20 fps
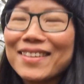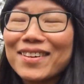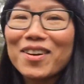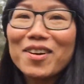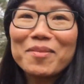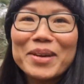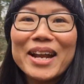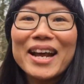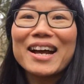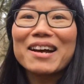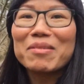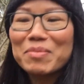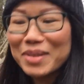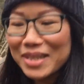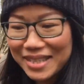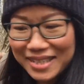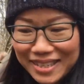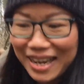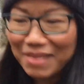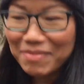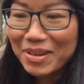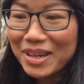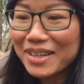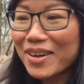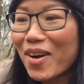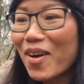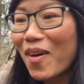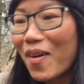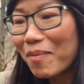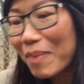ออกไปทำกิจกรรมข้าง
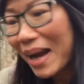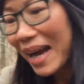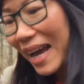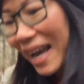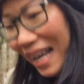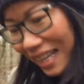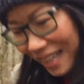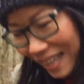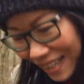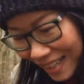นอกบ้าน